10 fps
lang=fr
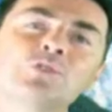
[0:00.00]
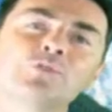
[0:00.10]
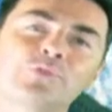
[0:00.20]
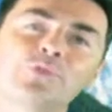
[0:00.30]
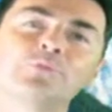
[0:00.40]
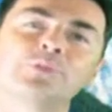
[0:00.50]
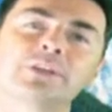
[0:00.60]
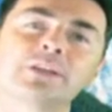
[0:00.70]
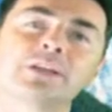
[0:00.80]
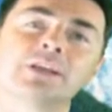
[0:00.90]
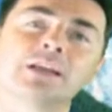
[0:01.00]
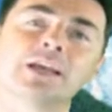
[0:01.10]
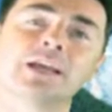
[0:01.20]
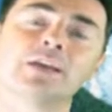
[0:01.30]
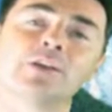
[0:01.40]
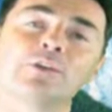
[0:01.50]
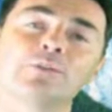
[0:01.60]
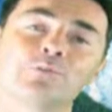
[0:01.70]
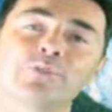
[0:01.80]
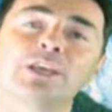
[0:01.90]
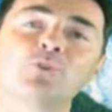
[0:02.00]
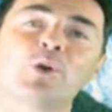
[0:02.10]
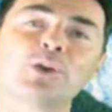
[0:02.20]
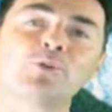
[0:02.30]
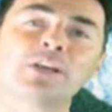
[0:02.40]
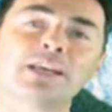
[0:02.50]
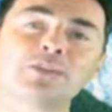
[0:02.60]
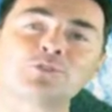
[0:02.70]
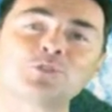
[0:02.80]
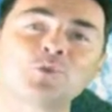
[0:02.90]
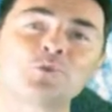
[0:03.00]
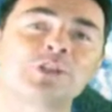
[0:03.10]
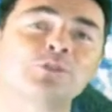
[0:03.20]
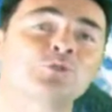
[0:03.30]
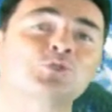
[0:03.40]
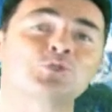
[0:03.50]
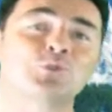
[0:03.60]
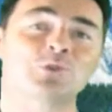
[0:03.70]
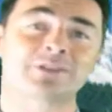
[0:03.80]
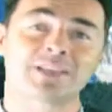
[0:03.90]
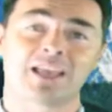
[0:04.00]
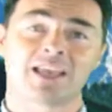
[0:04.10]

de volupté. Vie coagulée dans une routine luxueuse,